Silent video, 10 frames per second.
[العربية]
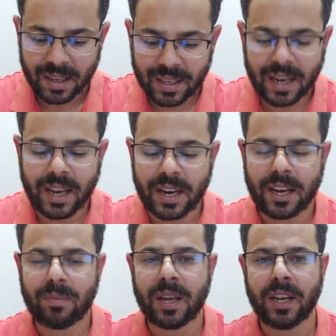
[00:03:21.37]
ده اللي احنا
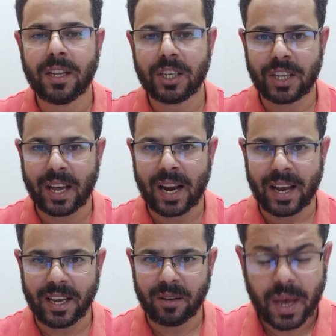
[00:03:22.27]
هنبدا ان احنا نشتغل
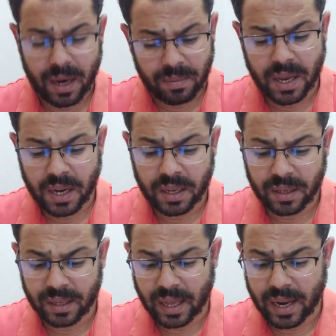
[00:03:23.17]
عليه هنبدا ان احنا
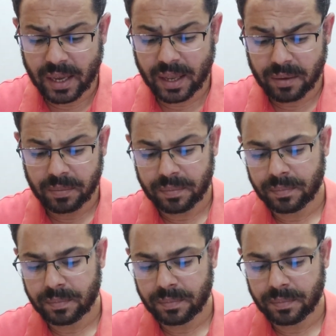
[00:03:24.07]
نضغط عليها كده